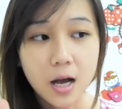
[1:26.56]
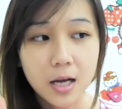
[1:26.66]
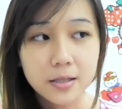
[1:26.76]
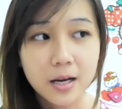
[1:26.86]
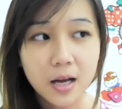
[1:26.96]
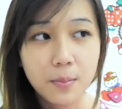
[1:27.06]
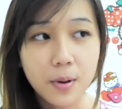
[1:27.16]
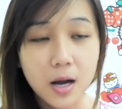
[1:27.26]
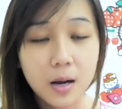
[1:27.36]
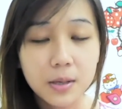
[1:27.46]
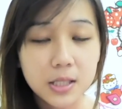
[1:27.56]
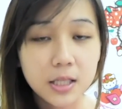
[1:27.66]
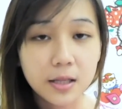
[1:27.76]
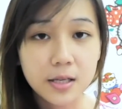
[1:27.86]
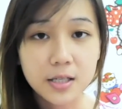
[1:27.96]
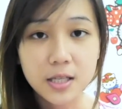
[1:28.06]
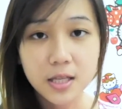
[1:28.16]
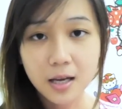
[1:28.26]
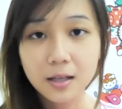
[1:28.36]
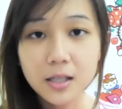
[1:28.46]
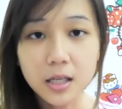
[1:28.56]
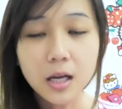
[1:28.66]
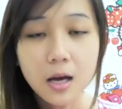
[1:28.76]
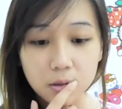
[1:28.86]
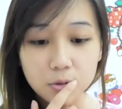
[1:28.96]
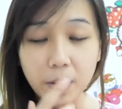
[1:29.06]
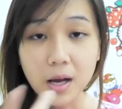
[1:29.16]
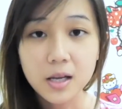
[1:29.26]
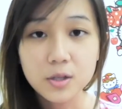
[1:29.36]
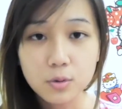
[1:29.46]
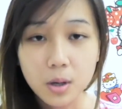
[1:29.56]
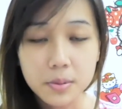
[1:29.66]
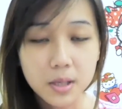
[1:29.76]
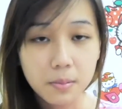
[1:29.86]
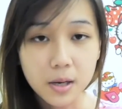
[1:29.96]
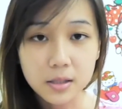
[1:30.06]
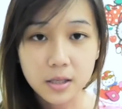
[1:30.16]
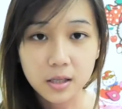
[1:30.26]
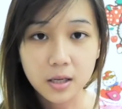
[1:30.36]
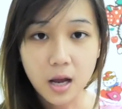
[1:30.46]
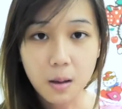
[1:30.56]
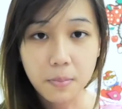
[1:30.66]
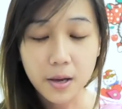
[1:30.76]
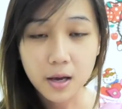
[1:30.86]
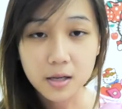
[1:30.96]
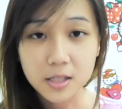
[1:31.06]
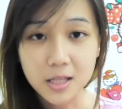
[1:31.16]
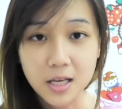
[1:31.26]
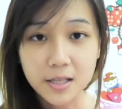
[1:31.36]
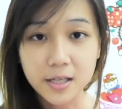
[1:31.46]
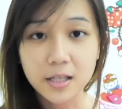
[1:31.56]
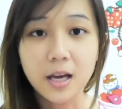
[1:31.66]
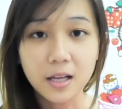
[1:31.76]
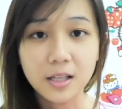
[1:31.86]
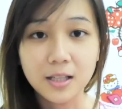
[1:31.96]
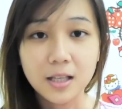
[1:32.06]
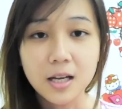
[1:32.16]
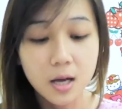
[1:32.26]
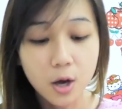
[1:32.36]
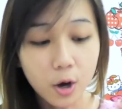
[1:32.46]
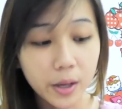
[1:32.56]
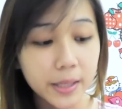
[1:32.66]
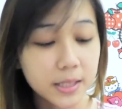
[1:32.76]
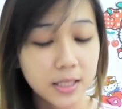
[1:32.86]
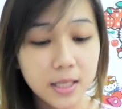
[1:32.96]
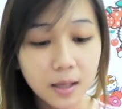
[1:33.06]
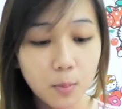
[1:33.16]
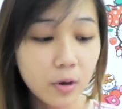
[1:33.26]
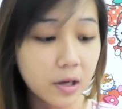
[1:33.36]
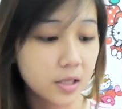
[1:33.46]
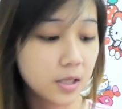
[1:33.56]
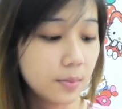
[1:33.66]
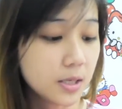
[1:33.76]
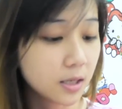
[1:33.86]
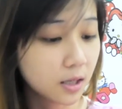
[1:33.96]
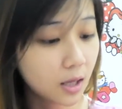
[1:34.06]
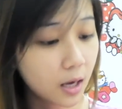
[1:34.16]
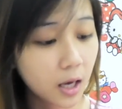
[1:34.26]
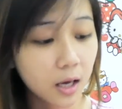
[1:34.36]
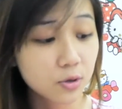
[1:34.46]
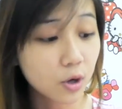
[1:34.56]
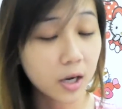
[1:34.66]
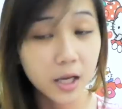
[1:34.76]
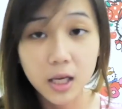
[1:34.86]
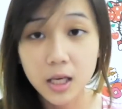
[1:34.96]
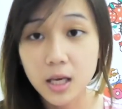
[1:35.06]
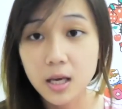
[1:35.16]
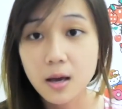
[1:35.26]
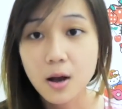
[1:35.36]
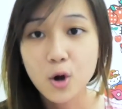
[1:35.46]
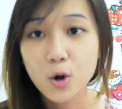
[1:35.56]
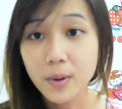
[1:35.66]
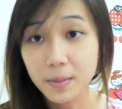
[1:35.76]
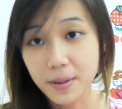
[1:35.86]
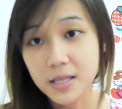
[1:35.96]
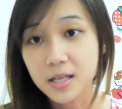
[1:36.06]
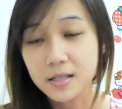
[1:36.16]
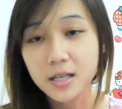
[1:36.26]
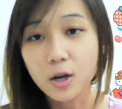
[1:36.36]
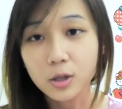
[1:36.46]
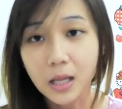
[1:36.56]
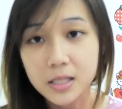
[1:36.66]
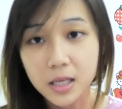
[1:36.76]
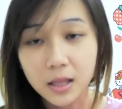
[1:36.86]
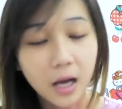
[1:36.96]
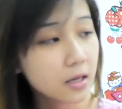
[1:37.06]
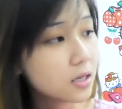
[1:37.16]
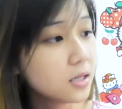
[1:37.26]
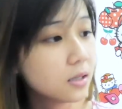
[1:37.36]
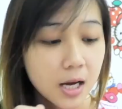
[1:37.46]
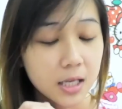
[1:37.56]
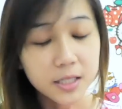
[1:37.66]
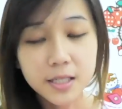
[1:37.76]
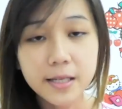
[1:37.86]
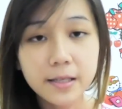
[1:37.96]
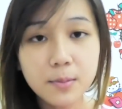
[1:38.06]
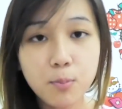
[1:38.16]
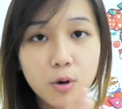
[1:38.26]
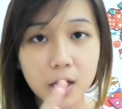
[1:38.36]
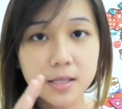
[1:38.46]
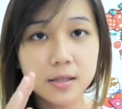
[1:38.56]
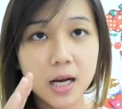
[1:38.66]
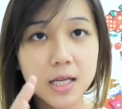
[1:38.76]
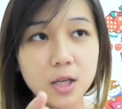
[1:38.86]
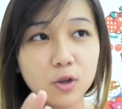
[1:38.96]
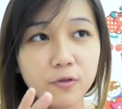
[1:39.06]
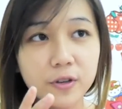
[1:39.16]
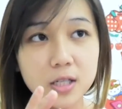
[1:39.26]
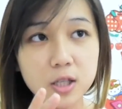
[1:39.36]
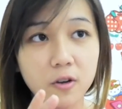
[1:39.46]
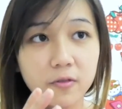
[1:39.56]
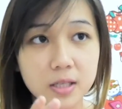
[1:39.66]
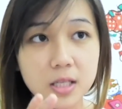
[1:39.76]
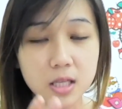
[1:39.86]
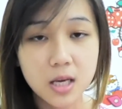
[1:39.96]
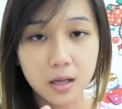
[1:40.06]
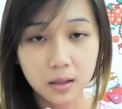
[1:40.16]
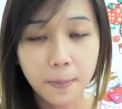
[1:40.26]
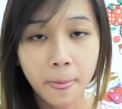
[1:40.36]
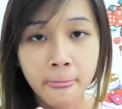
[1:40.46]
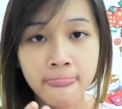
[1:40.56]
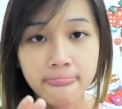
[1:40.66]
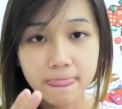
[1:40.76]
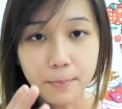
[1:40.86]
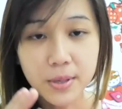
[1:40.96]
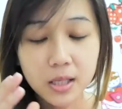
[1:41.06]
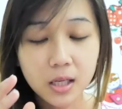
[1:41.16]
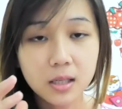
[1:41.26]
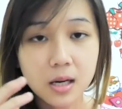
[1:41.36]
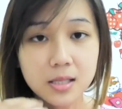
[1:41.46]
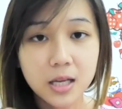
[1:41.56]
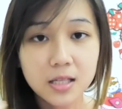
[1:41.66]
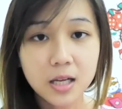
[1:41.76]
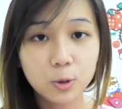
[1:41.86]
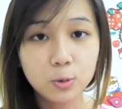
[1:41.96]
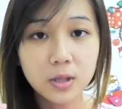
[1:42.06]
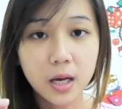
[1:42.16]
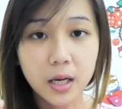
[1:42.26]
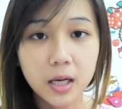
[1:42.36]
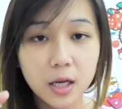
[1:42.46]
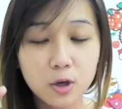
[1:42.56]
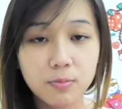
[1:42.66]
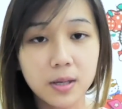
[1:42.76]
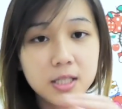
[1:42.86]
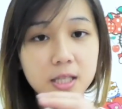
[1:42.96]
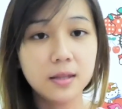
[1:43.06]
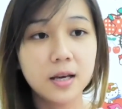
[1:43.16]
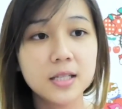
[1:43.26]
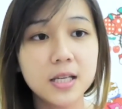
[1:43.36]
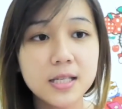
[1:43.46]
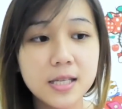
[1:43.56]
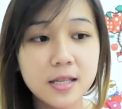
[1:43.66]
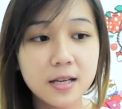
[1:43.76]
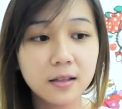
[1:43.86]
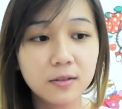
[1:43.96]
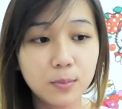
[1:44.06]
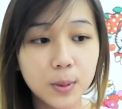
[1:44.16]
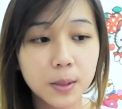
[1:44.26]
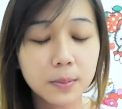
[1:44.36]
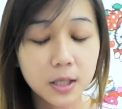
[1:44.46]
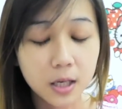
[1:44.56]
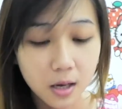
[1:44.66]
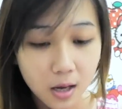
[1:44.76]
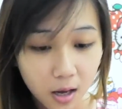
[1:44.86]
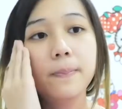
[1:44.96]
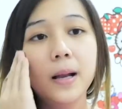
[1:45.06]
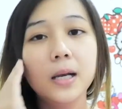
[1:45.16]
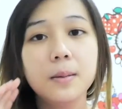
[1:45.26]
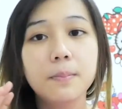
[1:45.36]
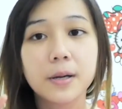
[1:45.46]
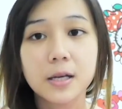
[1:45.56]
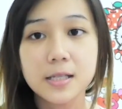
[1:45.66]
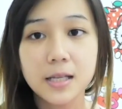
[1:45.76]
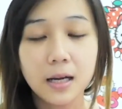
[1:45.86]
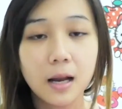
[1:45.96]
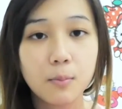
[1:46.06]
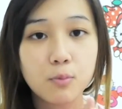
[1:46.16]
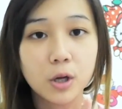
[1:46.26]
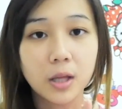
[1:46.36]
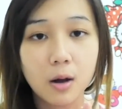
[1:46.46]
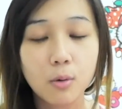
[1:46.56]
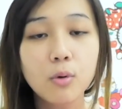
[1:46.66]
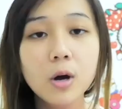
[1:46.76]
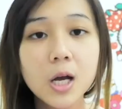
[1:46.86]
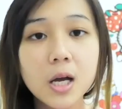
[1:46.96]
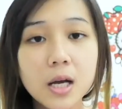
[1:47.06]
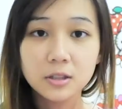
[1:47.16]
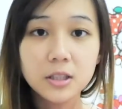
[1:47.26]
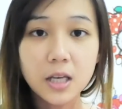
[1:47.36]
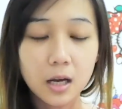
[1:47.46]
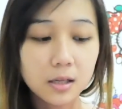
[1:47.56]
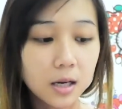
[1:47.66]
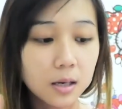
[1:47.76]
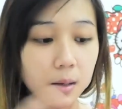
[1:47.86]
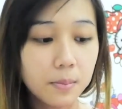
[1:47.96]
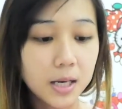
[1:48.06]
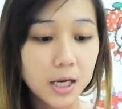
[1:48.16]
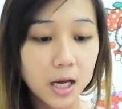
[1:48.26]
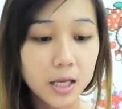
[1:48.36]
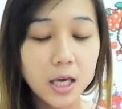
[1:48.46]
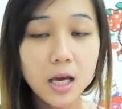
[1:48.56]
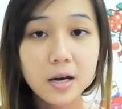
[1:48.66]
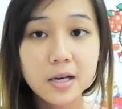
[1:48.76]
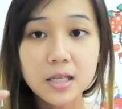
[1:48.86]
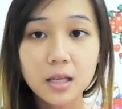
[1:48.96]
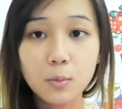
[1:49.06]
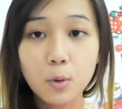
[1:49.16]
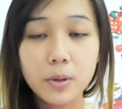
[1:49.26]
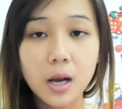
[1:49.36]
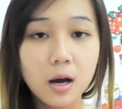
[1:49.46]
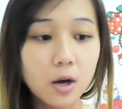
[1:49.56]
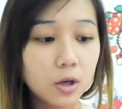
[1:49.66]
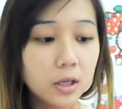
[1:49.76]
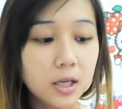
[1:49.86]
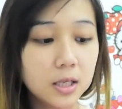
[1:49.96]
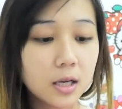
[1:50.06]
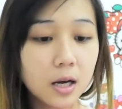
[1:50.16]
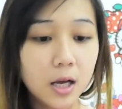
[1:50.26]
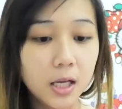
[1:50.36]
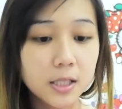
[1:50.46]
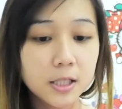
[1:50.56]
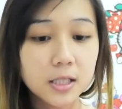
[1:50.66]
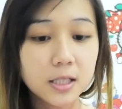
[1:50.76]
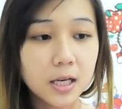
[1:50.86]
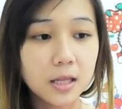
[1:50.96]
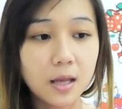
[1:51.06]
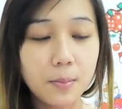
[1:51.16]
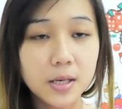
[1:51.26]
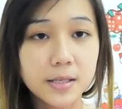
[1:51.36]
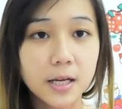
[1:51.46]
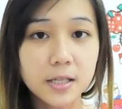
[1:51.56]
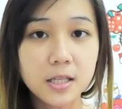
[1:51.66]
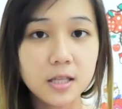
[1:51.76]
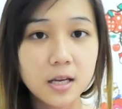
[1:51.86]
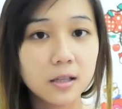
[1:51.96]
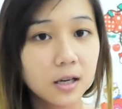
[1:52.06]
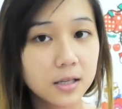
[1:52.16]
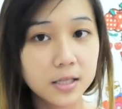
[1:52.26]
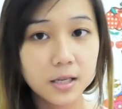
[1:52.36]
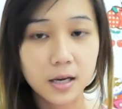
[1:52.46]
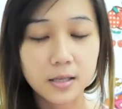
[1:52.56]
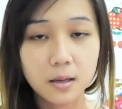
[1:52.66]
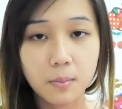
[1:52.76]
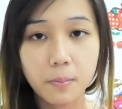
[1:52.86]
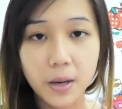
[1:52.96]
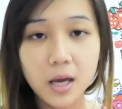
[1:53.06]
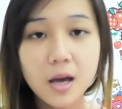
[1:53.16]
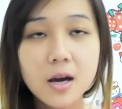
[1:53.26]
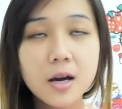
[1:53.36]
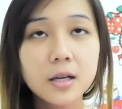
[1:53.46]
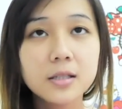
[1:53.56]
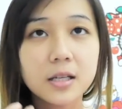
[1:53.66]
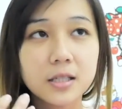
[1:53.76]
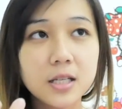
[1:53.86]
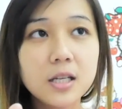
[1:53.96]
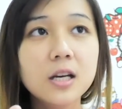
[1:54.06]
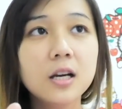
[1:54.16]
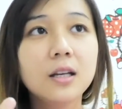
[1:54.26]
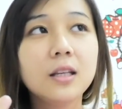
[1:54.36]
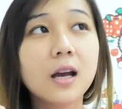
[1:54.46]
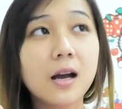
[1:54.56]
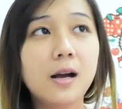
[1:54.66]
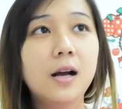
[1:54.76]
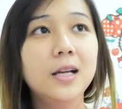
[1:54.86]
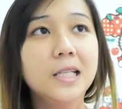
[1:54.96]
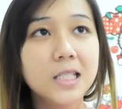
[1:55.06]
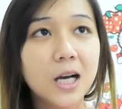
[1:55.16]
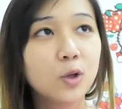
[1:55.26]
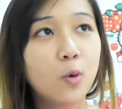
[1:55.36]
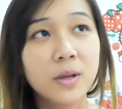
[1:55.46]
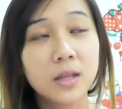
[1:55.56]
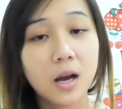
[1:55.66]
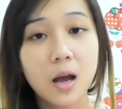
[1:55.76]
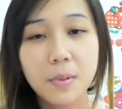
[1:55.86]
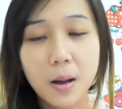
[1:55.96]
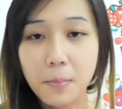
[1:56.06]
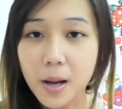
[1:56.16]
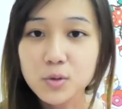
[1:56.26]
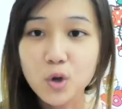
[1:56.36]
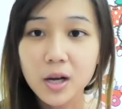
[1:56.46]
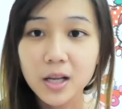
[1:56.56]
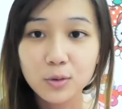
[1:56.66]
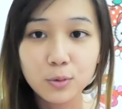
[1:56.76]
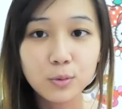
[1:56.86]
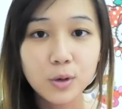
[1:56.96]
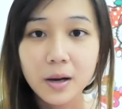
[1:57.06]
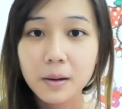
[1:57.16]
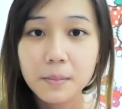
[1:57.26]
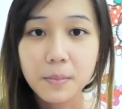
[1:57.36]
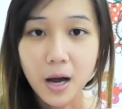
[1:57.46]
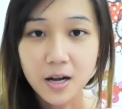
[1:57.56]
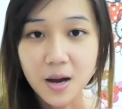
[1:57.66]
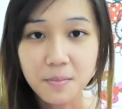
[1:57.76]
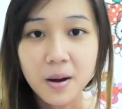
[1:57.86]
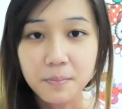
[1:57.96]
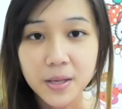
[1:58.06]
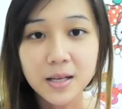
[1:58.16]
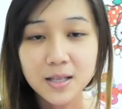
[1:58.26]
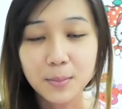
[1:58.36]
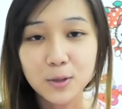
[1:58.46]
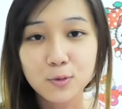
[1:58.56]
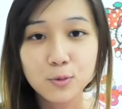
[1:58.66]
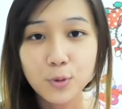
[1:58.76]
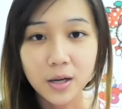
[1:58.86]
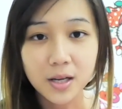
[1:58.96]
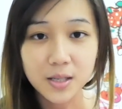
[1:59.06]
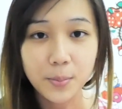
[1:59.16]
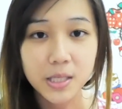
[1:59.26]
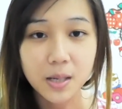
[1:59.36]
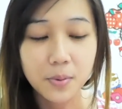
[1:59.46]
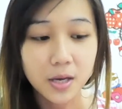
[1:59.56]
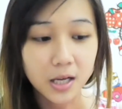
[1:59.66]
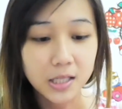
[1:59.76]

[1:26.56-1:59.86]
adalah pengalaman cintanya Sintian dan supaya kalian juga bisa belajar dari apa yang Sintian ceritain ini oke jadi kita mulai aja mbak ceritain soalnya ini lumayan panjang sih kalau tak ceritai jadi ini bukan salah satu first love Sintian tapi ini adalah salah satu dari kehidupan cinta sing Sintian itu benar-benar paling berkesan lah buat aku ya dan kembali lagi sini mau bilang kalau ini adalah cerita pada saat Sindian kelas 3 SMP jadi ya kalian jangan komentar yang apa-apa soal itu anak ambabil zaman dulu anak cabe-cabean